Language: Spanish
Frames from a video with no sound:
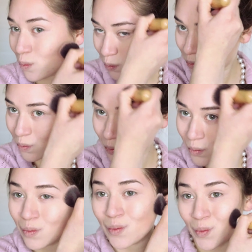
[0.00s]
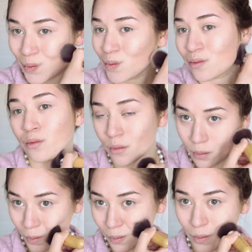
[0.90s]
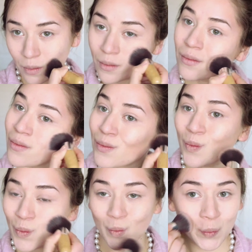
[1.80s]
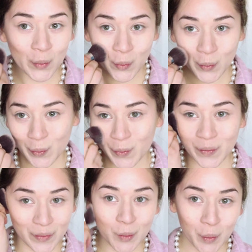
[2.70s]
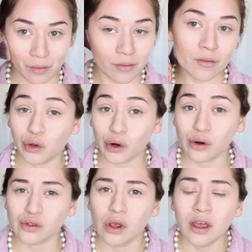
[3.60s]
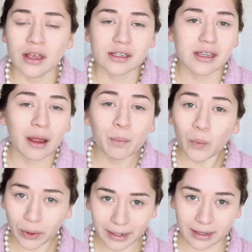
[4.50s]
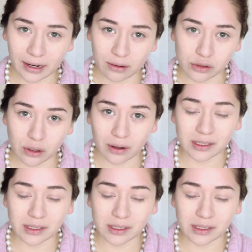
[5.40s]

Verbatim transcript: este look natural tienes que tratar que las correcciones o que los contornos sean muy ligeros.